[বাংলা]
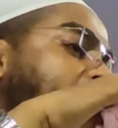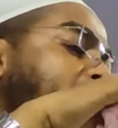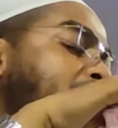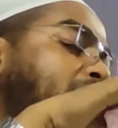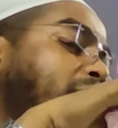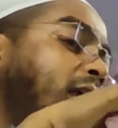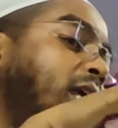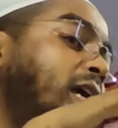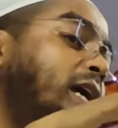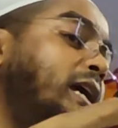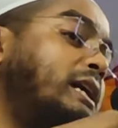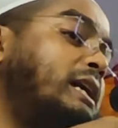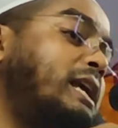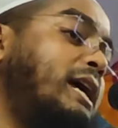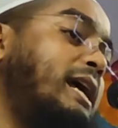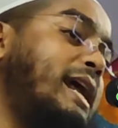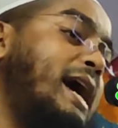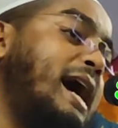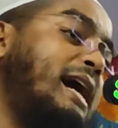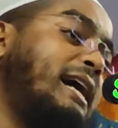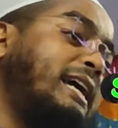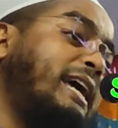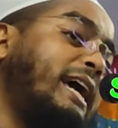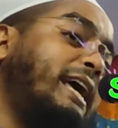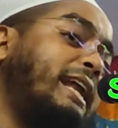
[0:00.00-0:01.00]
এক
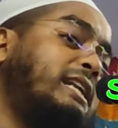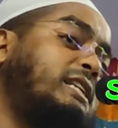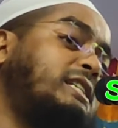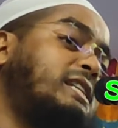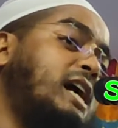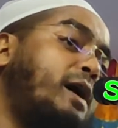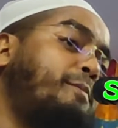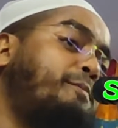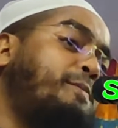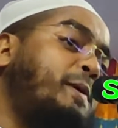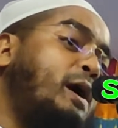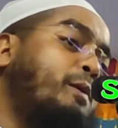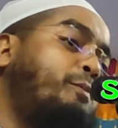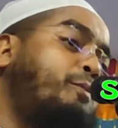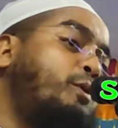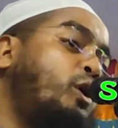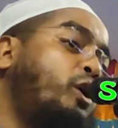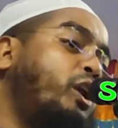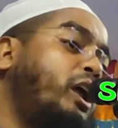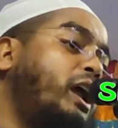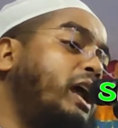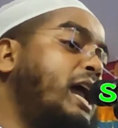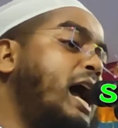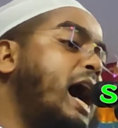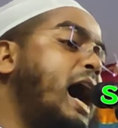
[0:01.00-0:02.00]
আকের চাপে
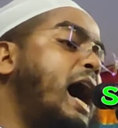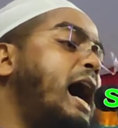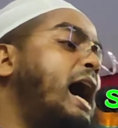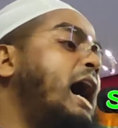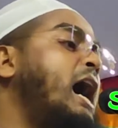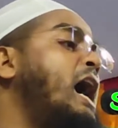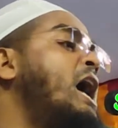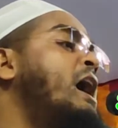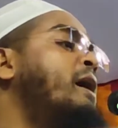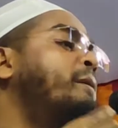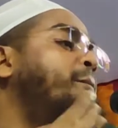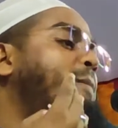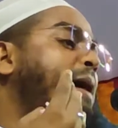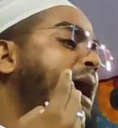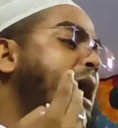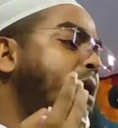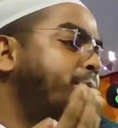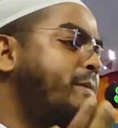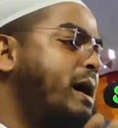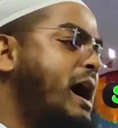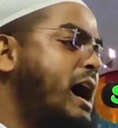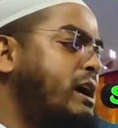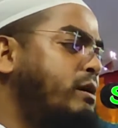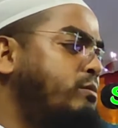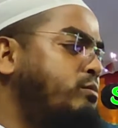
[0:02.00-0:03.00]
পড়িয়া
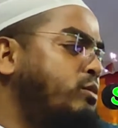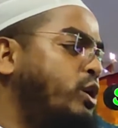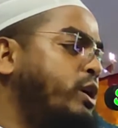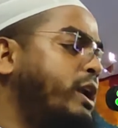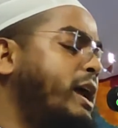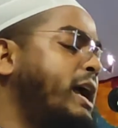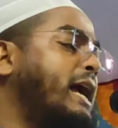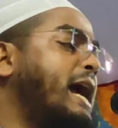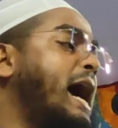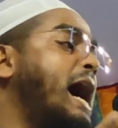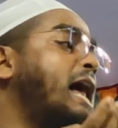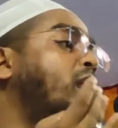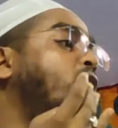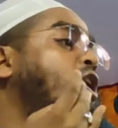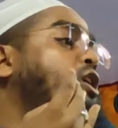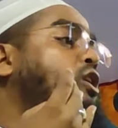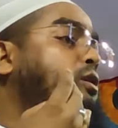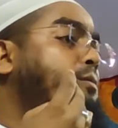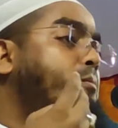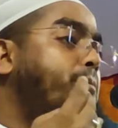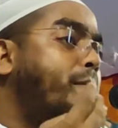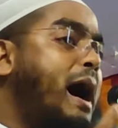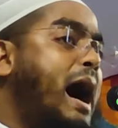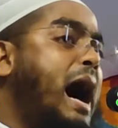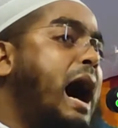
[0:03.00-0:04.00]
বাবায় মরে গেল
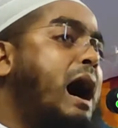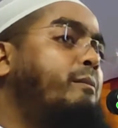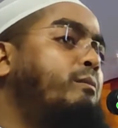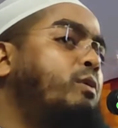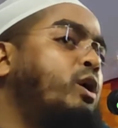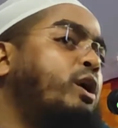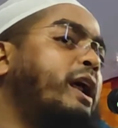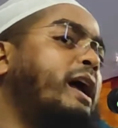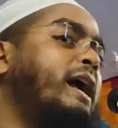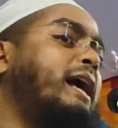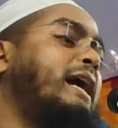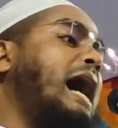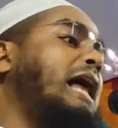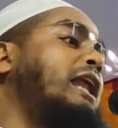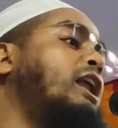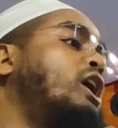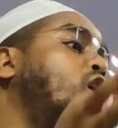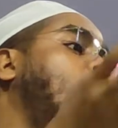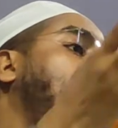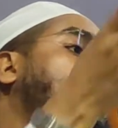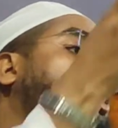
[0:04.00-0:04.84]
মা মরে গেল